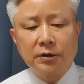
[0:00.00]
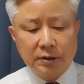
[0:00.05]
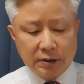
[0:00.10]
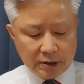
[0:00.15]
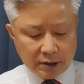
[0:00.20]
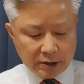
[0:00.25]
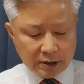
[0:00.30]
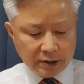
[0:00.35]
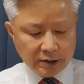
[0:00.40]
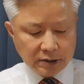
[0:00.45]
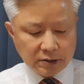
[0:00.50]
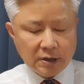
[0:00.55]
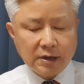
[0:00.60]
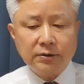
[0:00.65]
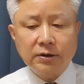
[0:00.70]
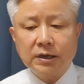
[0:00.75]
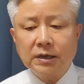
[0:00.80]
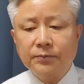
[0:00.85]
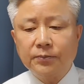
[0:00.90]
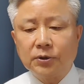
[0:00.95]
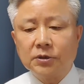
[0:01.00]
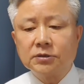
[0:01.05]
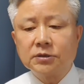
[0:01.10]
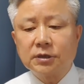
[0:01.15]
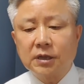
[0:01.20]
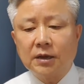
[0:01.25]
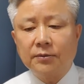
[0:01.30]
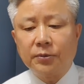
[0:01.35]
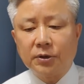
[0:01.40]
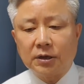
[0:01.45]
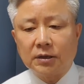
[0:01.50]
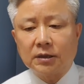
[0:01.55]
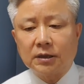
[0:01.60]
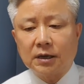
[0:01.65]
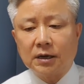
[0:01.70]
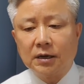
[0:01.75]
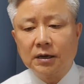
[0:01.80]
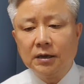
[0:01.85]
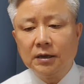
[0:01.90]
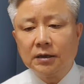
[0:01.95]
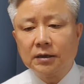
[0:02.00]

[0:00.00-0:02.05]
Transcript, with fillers: 어, 그런 상황이 벌써 돼버렸다.